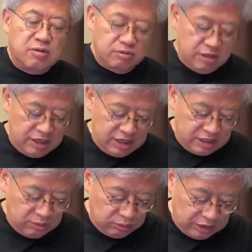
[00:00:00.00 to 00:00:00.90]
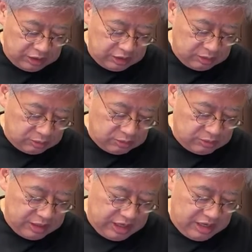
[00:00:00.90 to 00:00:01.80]
こんなね、能天気なこ
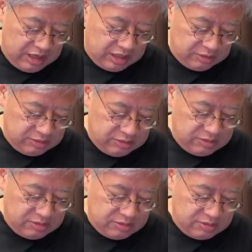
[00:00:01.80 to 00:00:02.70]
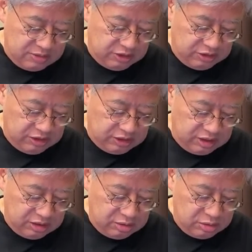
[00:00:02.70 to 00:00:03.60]
とをね、あのー、言って
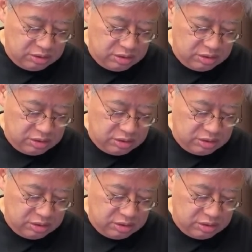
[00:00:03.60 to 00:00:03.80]
て、